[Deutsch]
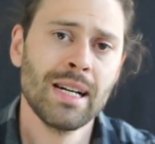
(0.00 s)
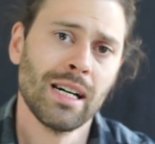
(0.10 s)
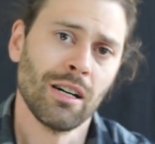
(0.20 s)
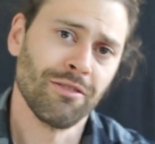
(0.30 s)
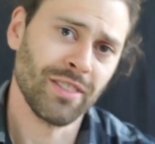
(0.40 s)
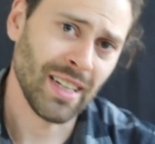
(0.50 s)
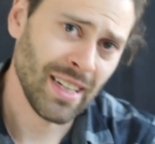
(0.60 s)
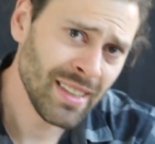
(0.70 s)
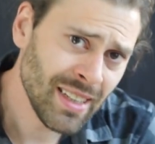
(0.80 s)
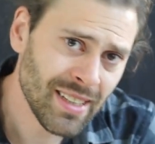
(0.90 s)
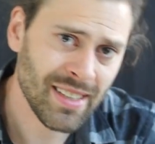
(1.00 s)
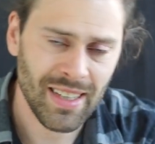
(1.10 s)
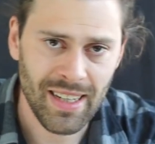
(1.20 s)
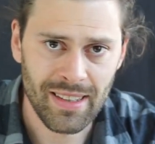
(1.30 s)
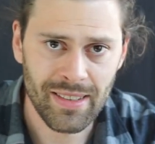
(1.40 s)
Auf der anderen
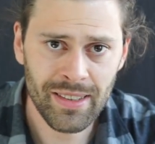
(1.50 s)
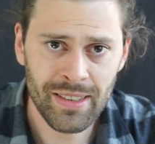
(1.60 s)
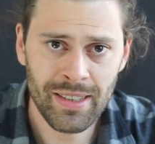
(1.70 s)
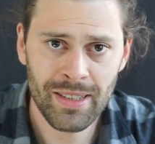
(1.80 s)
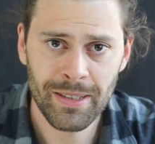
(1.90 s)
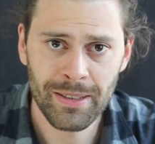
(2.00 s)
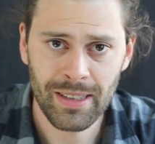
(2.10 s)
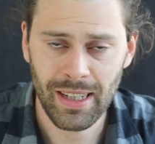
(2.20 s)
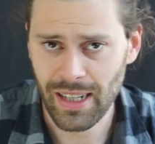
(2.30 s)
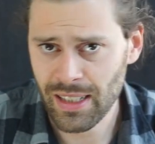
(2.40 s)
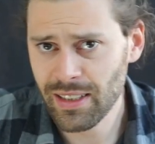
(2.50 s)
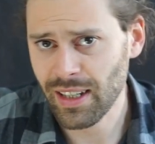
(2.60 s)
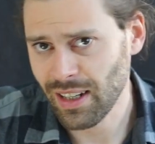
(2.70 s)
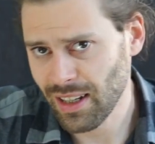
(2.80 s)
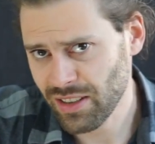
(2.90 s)
Seite, gerade der
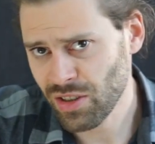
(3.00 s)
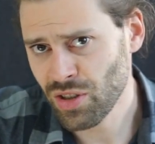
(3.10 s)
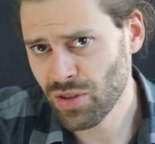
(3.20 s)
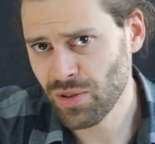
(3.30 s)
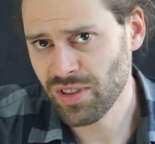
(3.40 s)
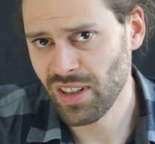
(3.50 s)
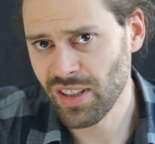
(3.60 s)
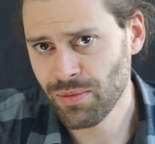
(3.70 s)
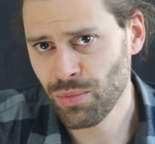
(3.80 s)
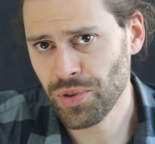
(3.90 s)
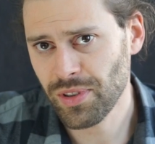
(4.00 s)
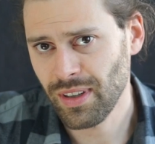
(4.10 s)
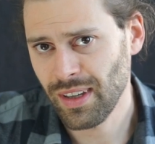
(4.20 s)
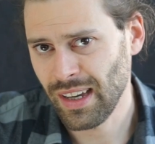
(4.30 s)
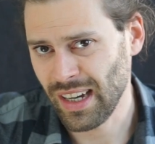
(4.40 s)
klassische Sozialismus
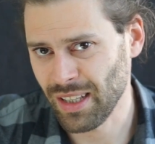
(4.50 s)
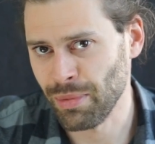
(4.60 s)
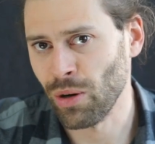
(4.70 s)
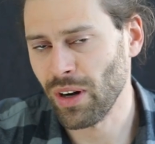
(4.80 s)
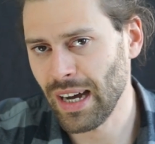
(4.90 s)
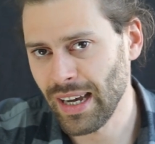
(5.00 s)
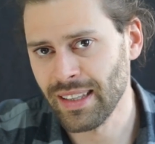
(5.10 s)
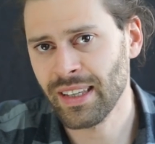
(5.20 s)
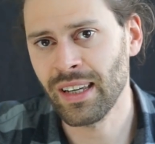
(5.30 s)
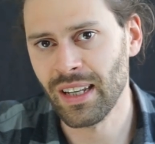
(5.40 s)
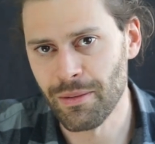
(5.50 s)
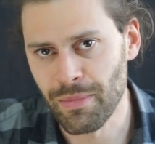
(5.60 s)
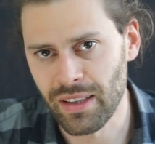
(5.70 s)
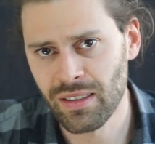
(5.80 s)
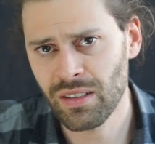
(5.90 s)
hat aber auch einige
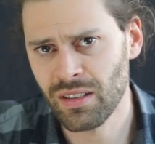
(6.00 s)
Elemente,